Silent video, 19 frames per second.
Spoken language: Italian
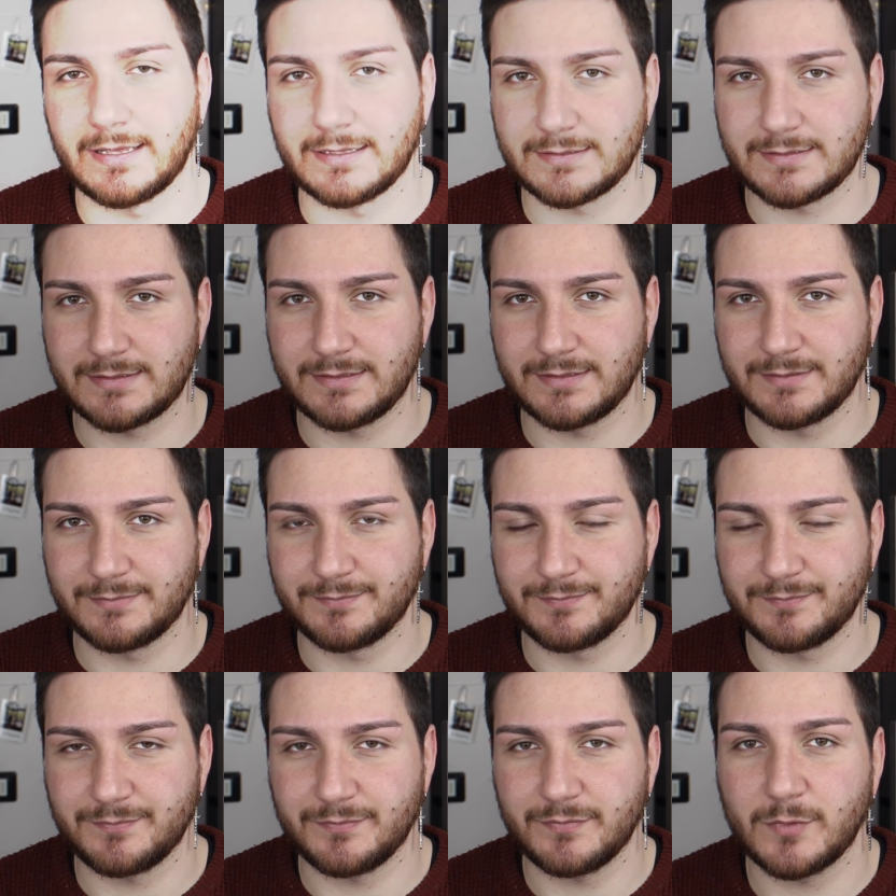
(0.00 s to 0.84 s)
ragazzi,
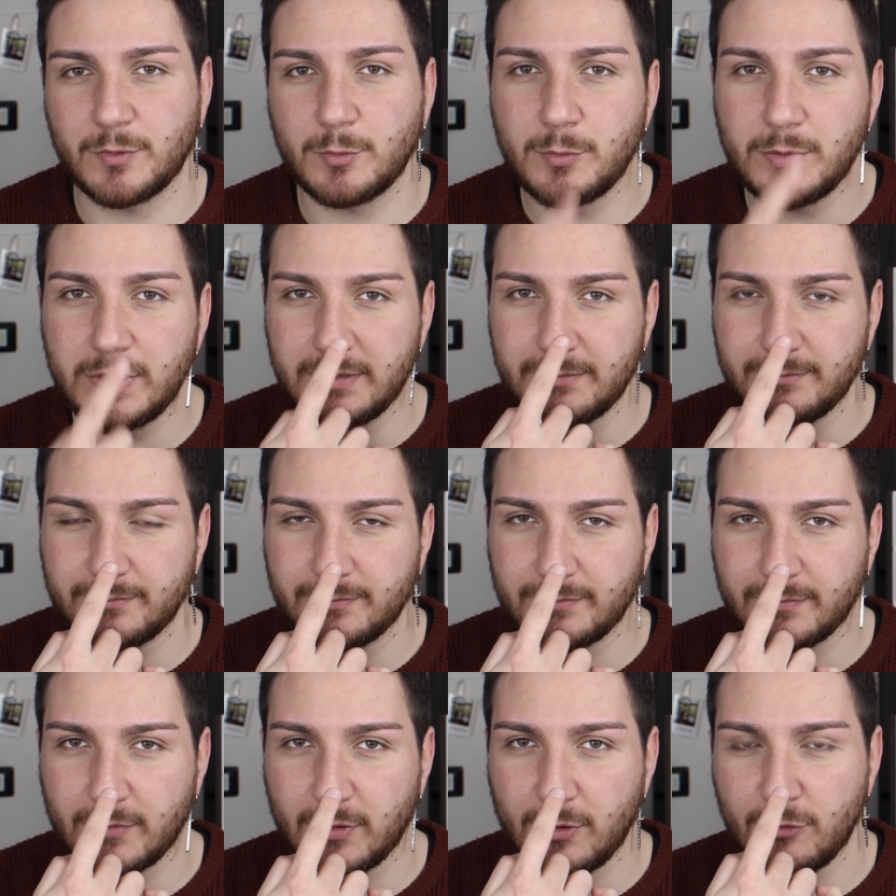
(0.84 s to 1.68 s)

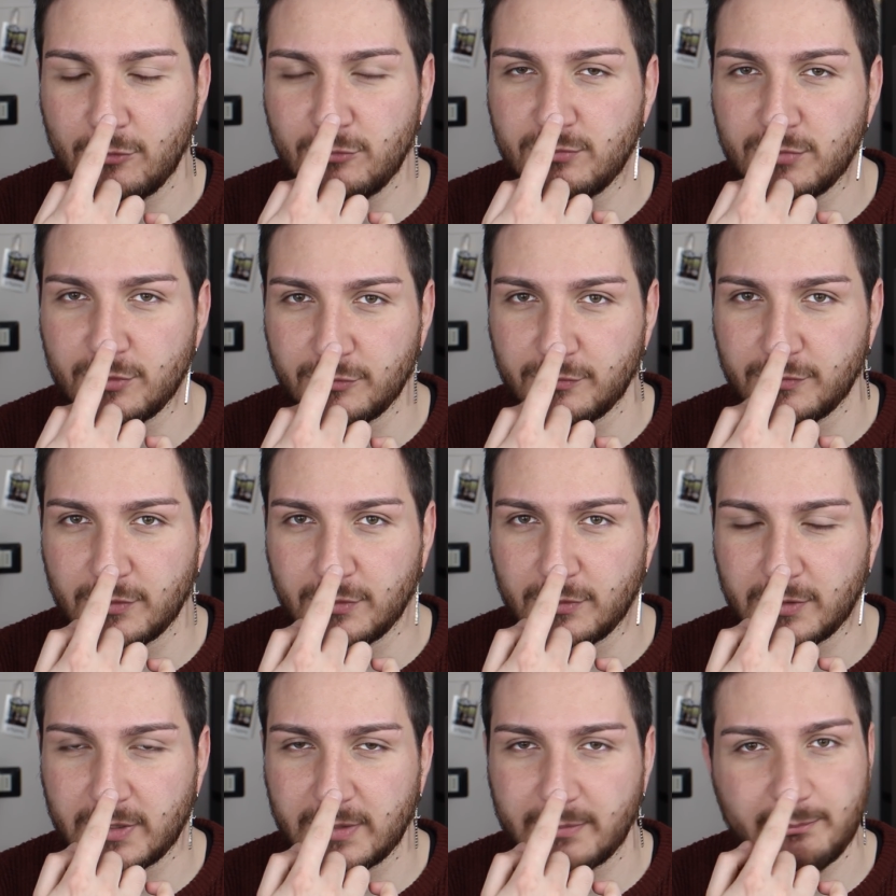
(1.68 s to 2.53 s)
qui ho un
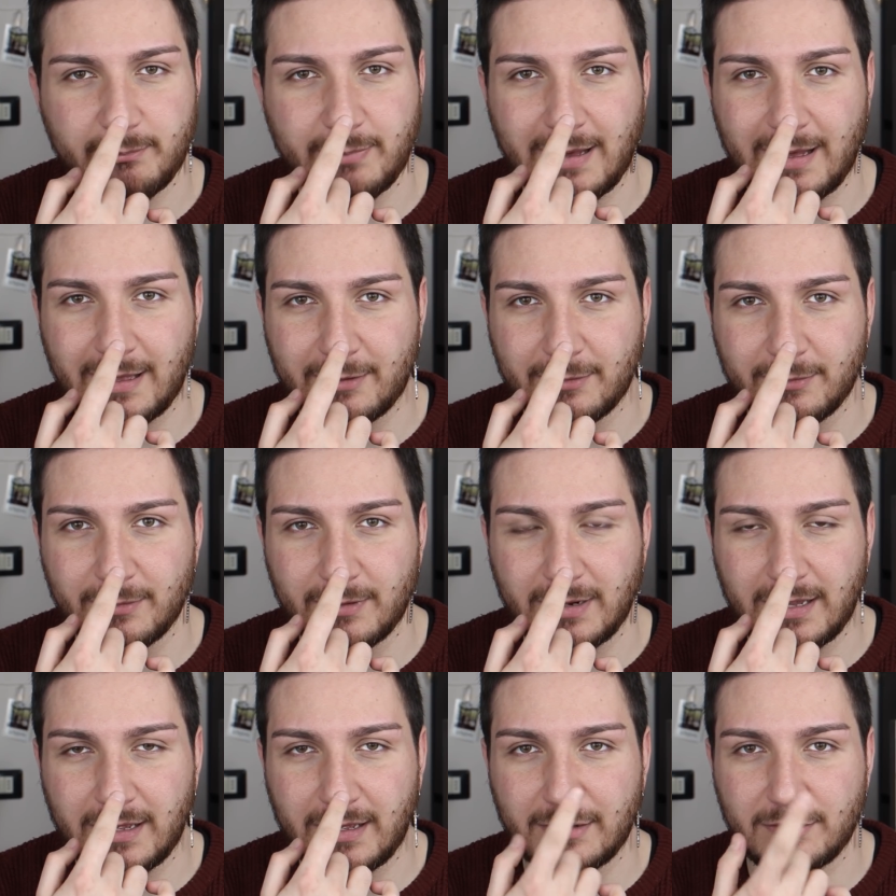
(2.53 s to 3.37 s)
brufolo che paro
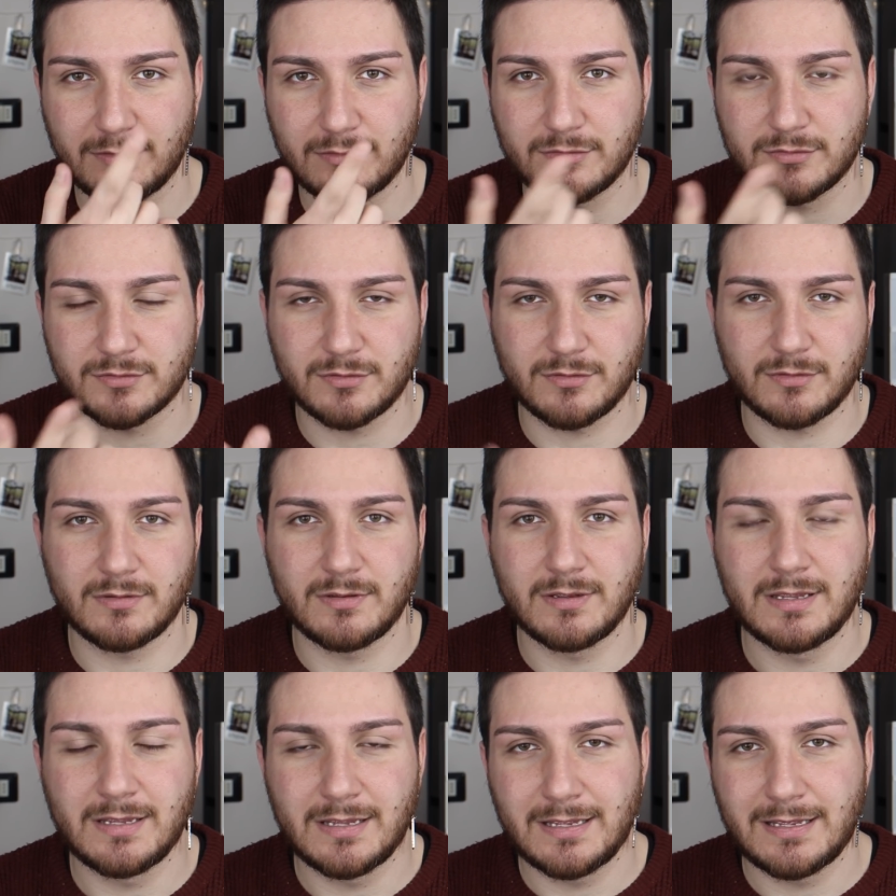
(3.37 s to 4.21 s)
la, non lo so,
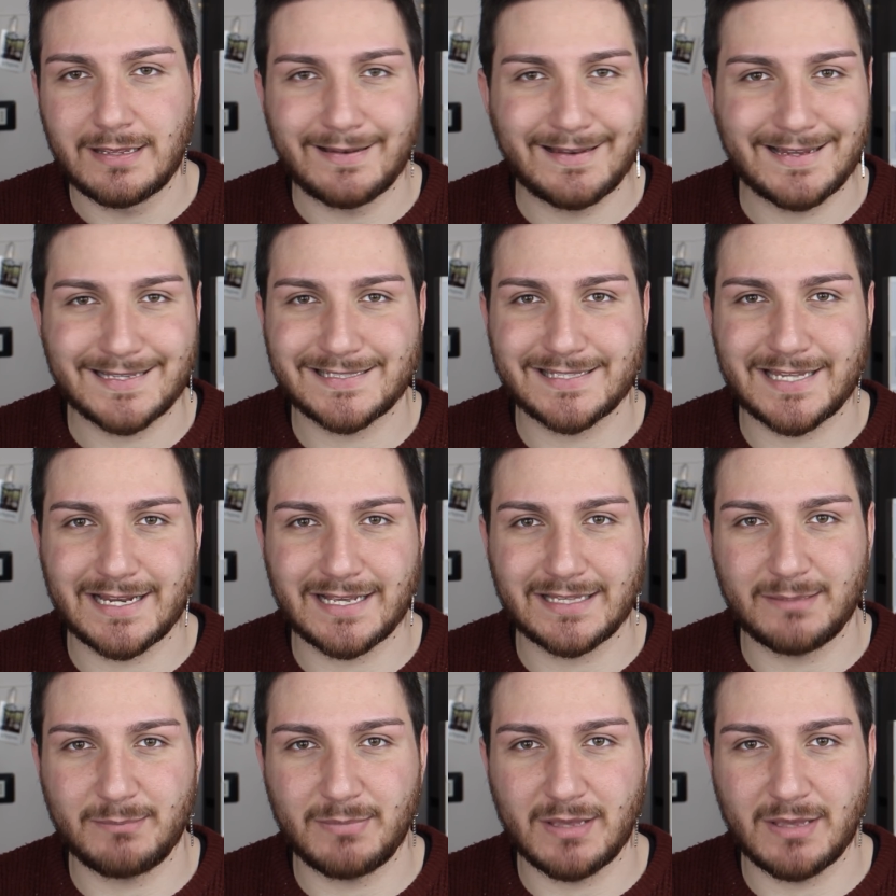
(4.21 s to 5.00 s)
la strega di